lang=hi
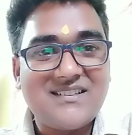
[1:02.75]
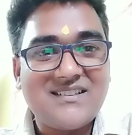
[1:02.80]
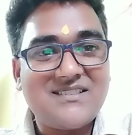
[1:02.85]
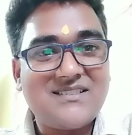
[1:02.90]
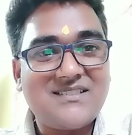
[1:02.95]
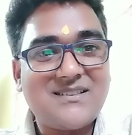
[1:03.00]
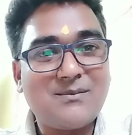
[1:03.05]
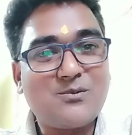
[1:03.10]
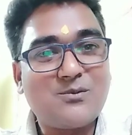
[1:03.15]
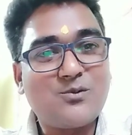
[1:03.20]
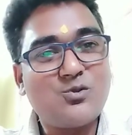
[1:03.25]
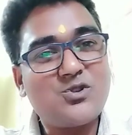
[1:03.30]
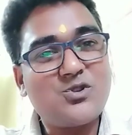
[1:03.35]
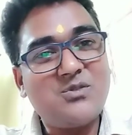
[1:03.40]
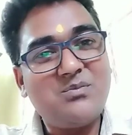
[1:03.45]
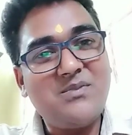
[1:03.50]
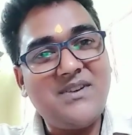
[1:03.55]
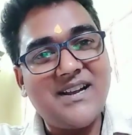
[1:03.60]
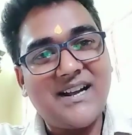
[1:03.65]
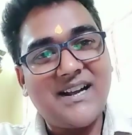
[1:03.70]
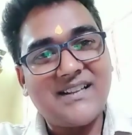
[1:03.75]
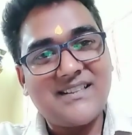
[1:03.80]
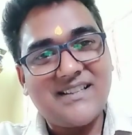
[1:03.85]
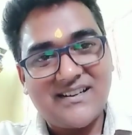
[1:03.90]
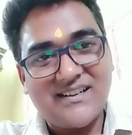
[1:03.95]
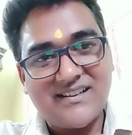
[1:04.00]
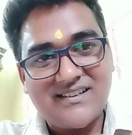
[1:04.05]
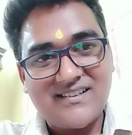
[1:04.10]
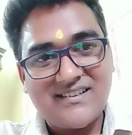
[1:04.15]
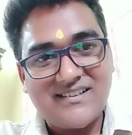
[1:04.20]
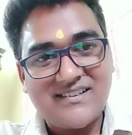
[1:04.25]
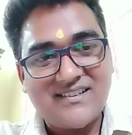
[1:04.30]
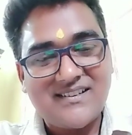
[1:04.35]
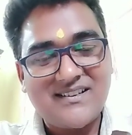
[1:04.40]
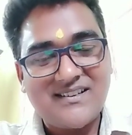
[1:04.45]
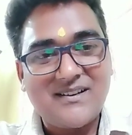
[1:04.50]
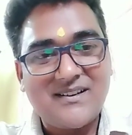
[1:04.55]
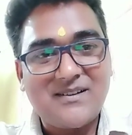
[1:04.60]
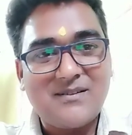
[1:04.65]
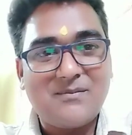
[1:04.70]
जब कुछ भी अदर
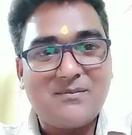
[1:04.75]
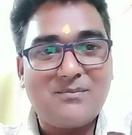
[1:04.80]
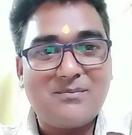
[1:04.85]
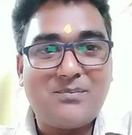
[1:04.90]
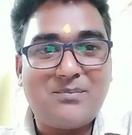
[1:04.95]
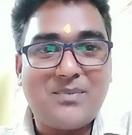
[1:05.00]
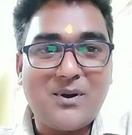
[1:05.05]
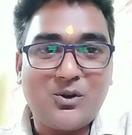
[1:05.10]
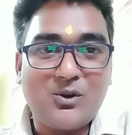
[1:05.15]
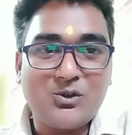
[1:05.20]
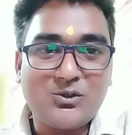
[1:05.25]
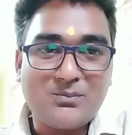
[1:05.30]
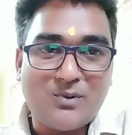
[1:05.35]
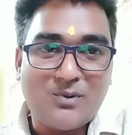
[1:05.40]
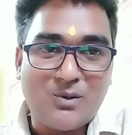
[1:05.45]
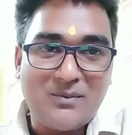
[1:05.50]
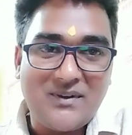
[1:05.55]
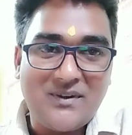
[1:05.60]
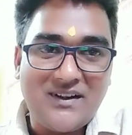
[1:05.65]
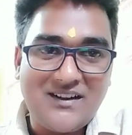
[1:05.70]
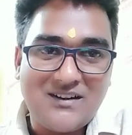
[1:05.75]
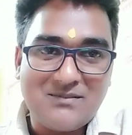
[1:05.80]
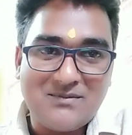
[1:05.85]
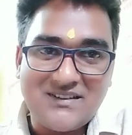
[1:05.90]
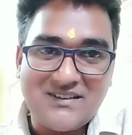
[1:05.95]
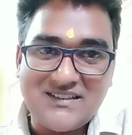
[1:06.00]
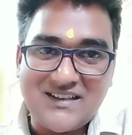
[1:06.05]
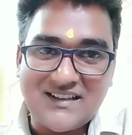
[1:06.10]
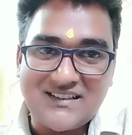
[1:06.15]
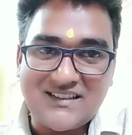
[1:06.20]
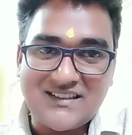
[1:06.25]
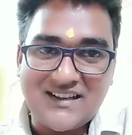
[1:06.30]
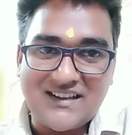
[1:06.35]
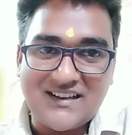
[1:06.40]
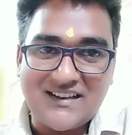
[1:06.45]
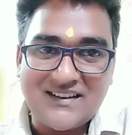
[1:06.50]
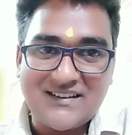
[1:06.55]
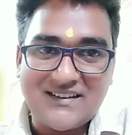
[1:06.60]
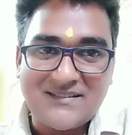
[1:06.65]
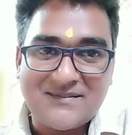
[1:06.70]
बहुत प्रोमिनेंट बन जाता
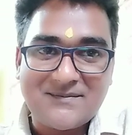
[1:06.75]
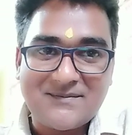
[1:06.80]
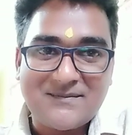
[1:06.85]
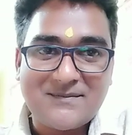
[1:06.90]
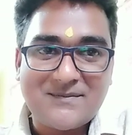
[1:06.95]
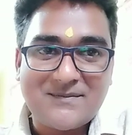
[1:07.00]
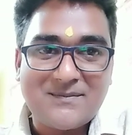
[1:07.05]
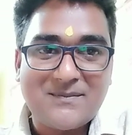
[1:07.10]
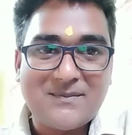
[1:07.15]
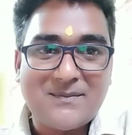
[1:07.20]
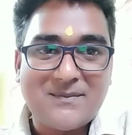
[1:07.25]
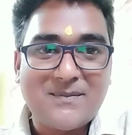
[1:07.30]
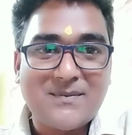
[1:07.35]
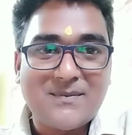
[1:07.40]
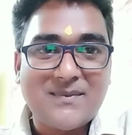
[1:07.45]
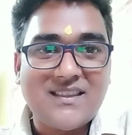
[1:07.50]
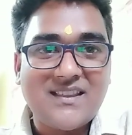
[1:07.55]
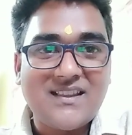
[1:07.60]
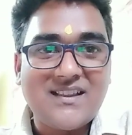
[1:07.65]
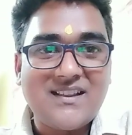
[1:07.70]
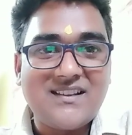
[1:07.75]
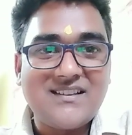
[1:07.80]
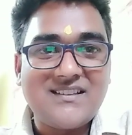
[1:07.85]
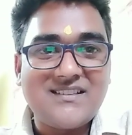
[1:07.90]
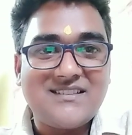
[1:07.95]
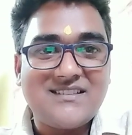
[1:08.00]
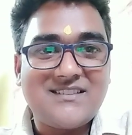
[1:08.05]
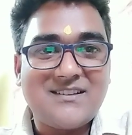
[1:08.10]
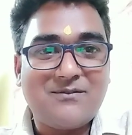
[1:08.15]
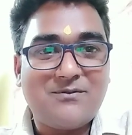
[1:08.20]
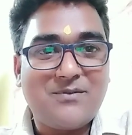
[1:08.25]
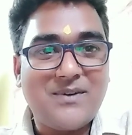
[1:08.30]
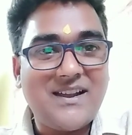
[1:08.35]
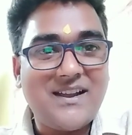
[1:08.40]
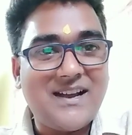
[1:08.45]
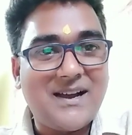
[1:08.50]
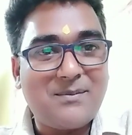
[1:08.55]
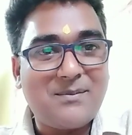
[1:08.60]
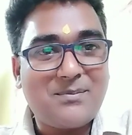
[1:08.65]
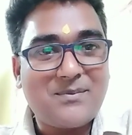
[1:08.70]
है जब वह
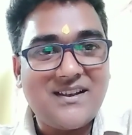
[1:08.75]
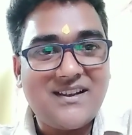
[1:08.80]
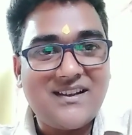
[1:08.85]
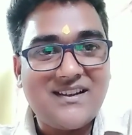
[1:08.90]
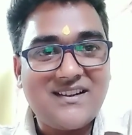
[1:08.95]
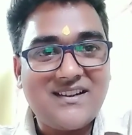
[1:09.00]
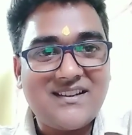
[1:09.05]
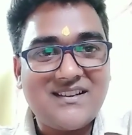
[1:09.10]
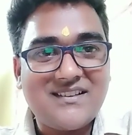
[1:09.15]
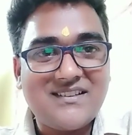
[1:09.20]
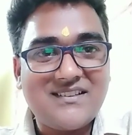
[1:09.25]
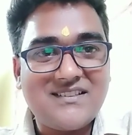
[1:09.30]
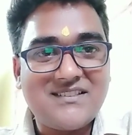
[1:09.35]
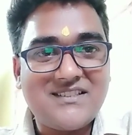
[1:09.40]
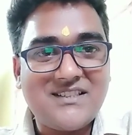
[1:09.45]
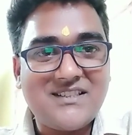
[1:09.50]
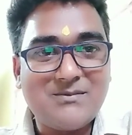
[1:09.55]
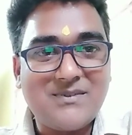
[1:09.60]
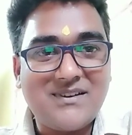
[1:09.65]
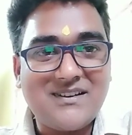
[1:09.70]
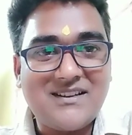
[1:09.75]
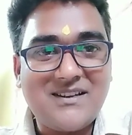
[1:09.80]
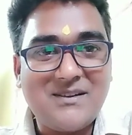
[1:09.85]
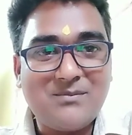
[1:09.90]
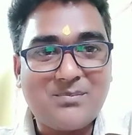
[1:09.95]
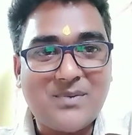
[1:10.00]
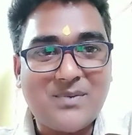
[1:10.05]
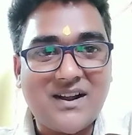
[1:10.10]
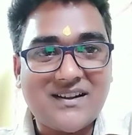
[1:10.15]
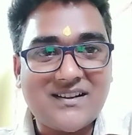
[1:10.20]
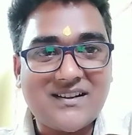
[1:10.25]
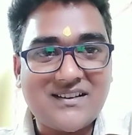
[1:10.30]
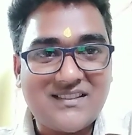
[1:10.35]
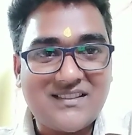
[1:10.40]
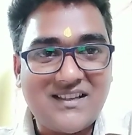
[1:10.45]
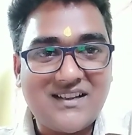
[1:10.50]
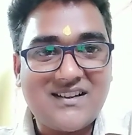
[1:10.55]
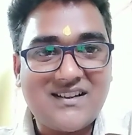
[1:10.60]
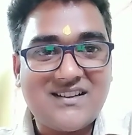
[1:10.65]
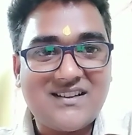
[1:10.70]
आपके जीवन की
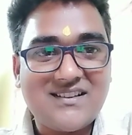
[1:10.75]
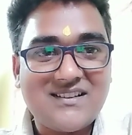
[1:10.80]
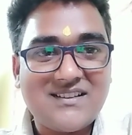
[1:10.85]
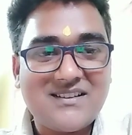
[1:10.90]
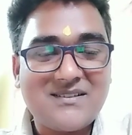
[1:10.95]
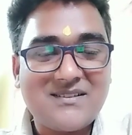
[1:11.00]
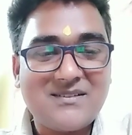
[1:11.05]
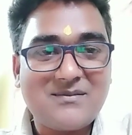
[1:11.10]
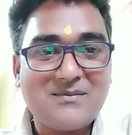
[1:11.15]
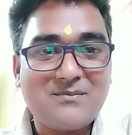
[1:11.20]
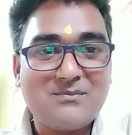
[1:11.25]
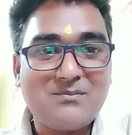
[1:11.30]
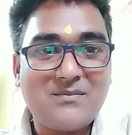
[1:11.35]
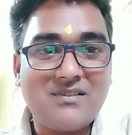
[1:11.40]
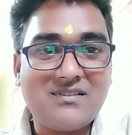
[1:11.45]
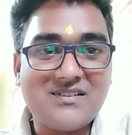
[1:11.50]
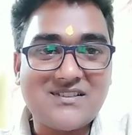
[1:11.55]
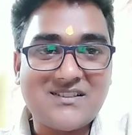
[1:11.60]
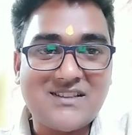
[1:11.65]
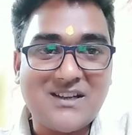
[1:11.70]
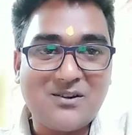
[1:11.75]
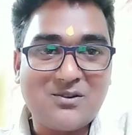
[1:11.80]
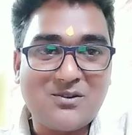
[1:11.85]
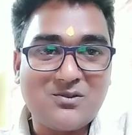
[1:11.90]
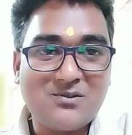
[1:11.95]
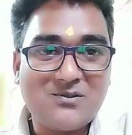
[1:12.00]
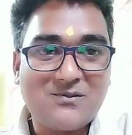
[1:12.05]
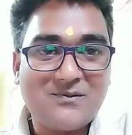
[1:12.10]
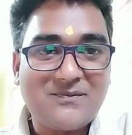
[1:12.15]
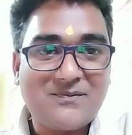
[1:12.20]
प्राकृतिक व्यवस्था को